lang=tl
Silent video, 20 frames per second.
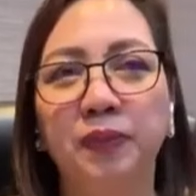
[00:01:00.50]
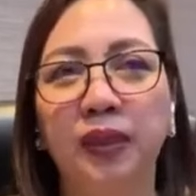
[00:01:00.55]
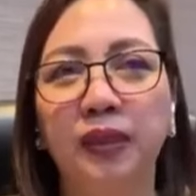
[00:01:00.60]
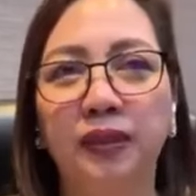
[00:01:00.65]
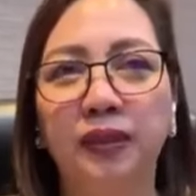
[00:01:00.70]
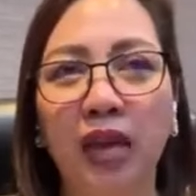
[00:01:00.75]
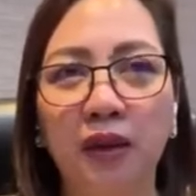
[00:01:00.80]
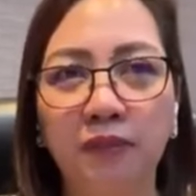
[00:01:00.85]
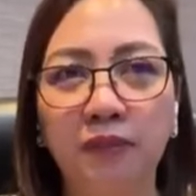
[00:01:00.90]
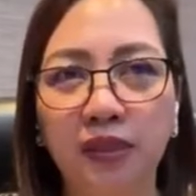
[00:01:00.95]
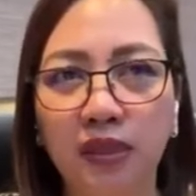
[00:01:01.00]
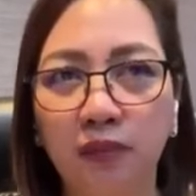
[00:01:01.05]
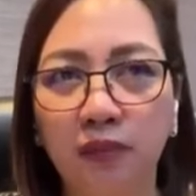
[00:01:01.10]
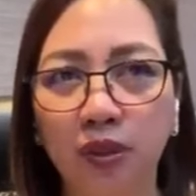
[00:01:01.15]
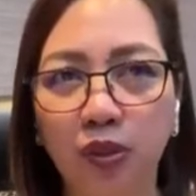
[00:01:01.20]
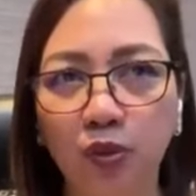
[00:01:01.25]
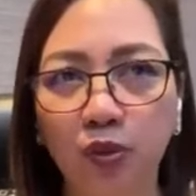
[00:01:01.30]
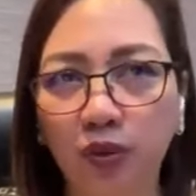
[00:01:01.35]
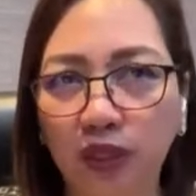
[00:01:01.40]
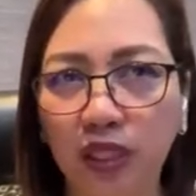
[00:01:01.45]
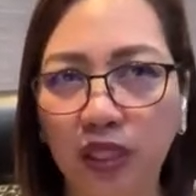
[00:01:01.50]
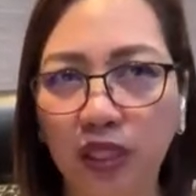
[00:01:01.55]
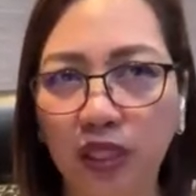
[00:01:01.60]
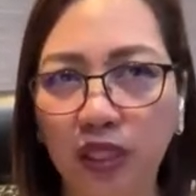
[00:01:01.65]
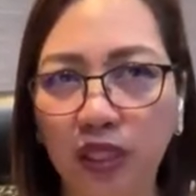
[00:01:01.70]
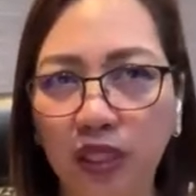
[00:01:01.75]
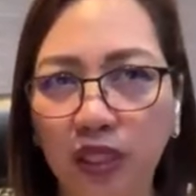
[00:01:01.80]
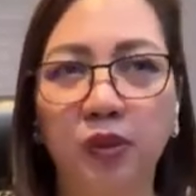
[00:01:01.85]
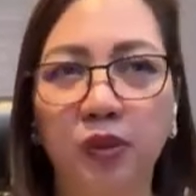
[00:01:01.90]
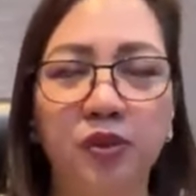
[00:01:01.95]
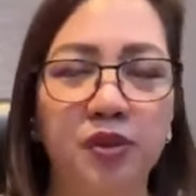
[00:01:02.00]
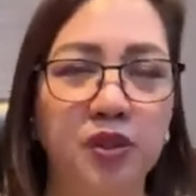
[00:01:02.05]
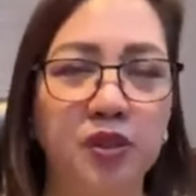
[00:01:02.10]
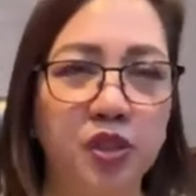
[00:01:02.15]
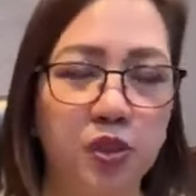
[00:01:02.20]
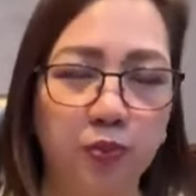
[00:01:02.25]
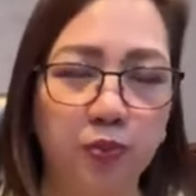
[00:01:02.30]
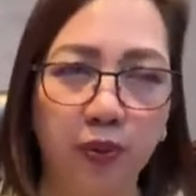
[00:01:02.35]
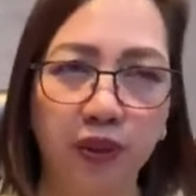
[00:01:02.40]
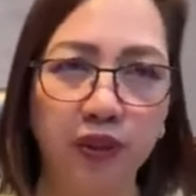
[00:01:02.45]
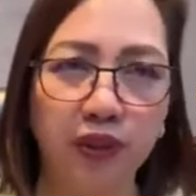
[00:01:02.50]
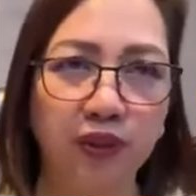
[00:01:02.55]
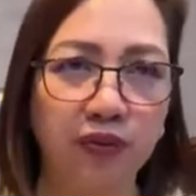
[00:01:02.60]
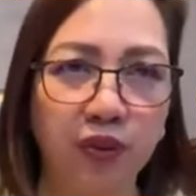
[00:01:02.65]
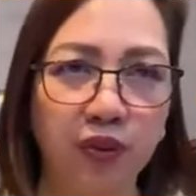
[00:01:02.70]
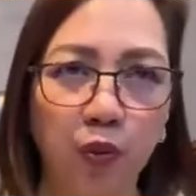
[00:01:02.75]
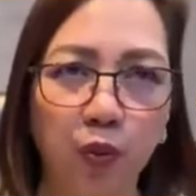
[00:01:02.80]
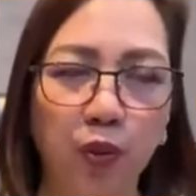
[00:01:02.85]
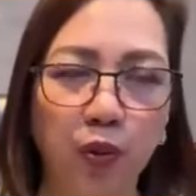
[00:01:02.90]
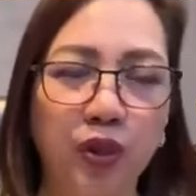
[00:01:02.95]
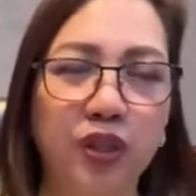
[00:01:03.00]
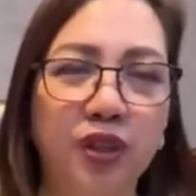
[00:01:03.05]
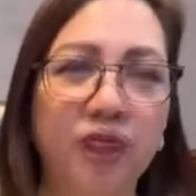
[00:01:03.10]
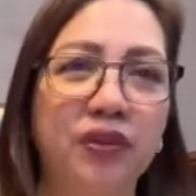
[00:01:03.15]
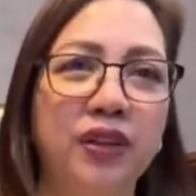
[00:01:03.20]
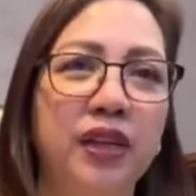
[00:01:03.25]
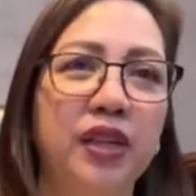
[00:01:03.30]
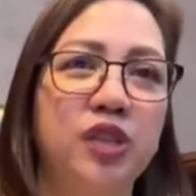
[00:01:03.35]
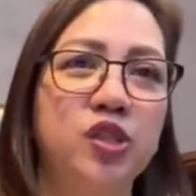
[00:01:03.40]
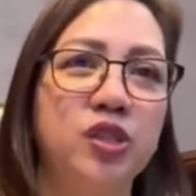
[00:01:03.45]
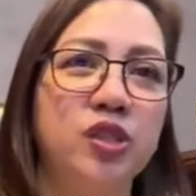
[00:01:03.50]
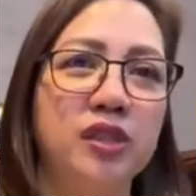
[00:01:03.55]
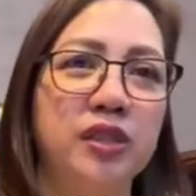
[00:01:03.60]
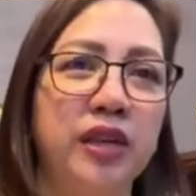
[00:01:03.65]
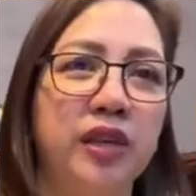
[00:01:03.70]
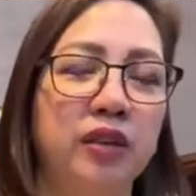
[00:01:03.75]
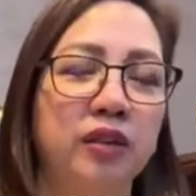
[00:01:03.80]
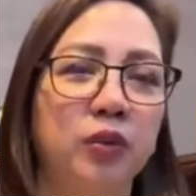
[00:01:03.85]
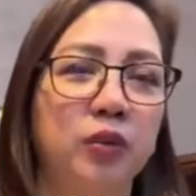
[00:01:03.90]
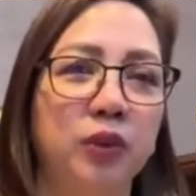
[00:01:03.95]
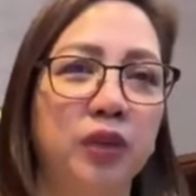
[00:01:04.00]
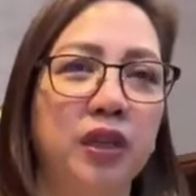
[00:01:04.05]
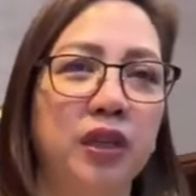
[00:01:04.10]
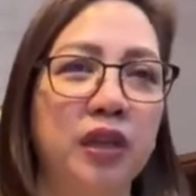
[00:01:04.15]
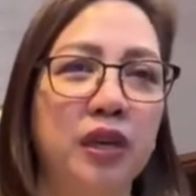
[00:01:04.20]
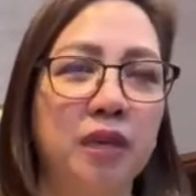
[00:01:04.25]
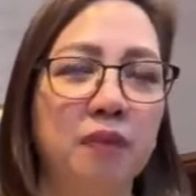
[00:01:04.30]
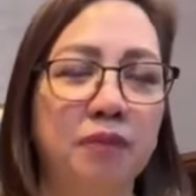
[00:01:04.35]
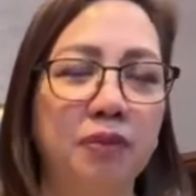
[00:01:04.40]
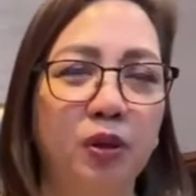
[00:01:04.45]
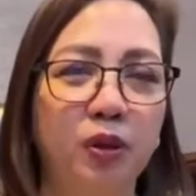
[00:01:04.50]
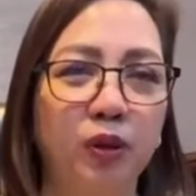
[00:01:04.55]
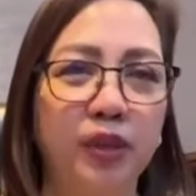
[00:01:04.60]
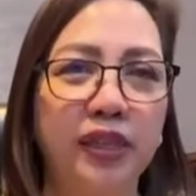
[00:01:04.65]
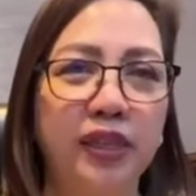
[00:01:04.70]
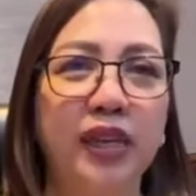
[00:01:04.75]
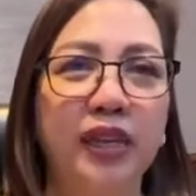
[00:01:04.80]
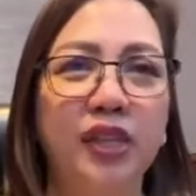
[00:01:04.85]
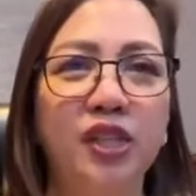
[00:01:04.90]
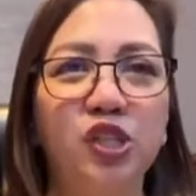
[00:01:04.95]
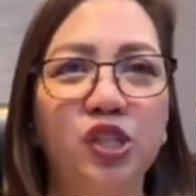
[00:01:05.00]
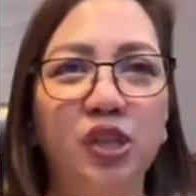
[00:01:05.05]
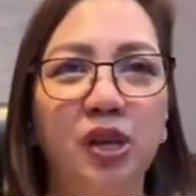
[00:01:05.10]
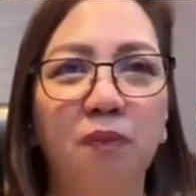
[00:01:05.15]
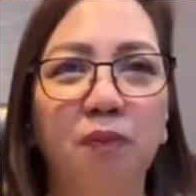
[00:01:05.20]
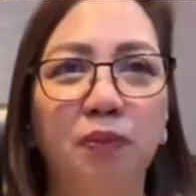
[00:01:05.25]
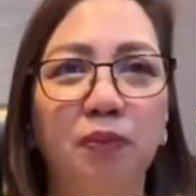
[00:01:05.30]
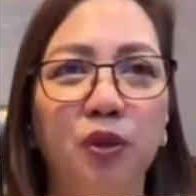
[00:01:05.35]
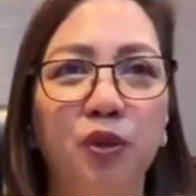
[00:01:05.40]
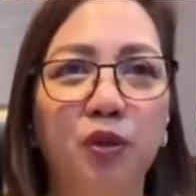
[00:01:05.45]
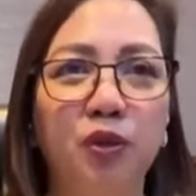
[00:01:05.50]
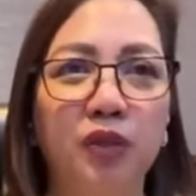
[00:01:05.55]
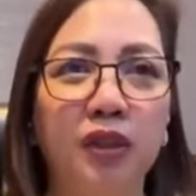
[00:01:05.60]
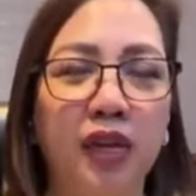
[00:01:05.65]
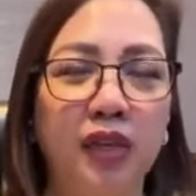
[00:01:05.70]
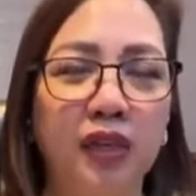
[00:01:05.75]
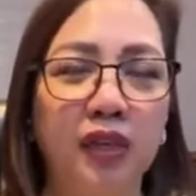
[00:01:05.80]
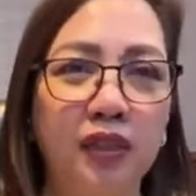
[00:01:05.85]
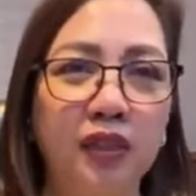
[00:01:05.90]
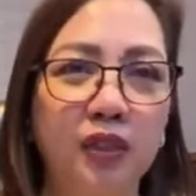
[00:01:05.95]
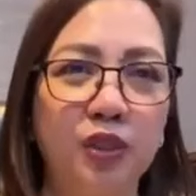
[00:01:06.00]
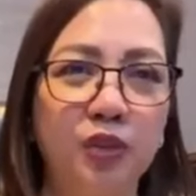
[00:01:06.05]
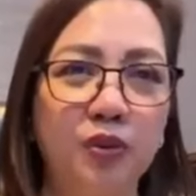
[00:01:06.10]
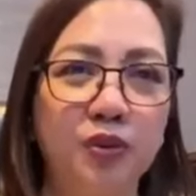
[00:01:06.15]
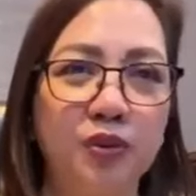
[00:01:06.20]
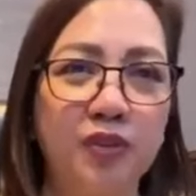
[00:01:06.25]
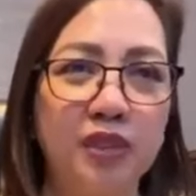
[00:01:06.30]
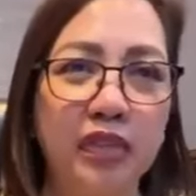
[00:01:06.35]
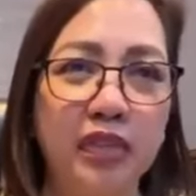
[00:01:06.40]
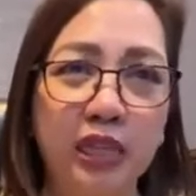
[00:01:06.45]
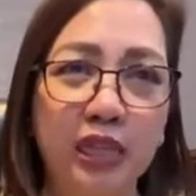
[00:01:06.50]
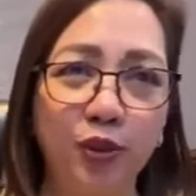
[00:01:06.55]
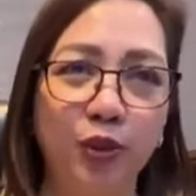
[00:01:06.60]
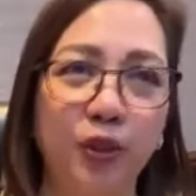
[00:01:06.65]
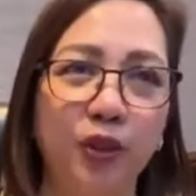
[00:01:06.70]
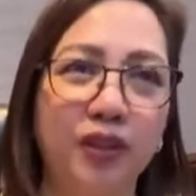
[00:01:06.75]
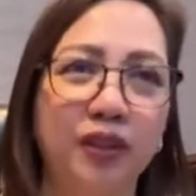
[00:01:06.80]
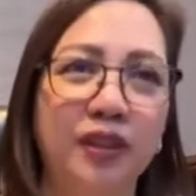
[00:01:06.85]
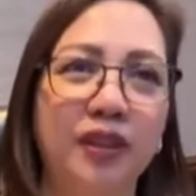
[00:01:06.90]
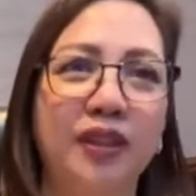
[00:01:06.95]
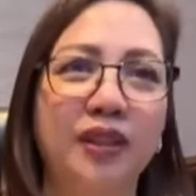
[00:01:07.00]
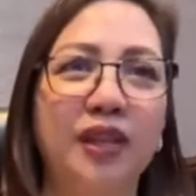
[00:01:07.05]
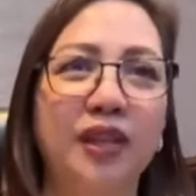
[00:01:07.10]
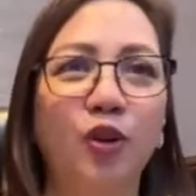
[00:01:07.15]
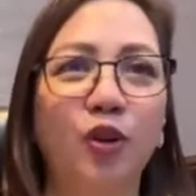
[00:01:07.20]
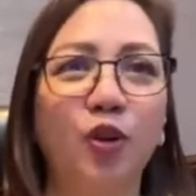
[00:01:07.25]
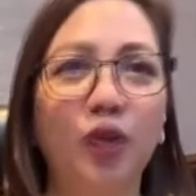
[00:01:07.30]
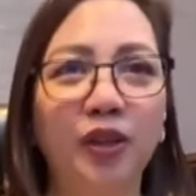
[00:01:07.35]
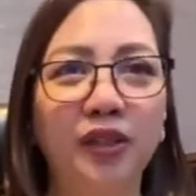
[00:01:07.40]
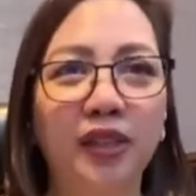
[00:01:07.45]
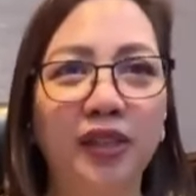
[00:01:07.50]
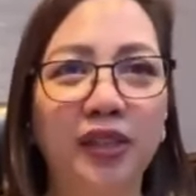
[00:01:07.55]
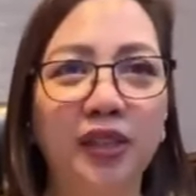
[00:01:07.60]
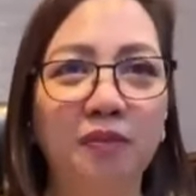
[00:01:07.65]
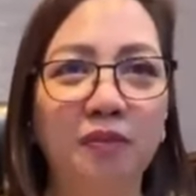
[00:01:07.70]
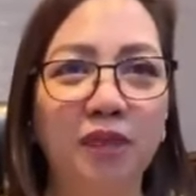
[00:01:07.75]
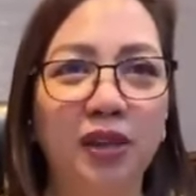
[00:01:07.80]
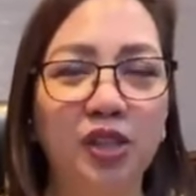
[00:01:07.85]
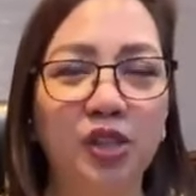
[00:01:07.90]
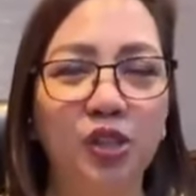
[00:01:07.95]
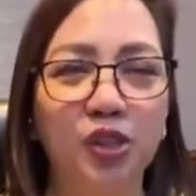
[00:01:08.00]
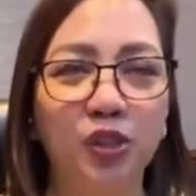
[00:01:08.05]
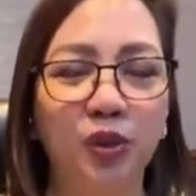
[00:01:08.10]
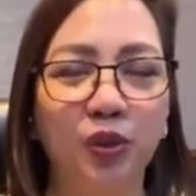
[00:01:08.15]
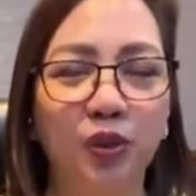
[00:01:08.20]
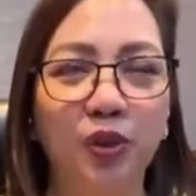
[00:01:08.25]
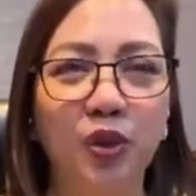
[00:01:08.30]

tama naman yung tanong because that's part of the work of a legislator. Pero kaya lang siyempre yung, nag, yung sinagot, nagkaroon na ng medyo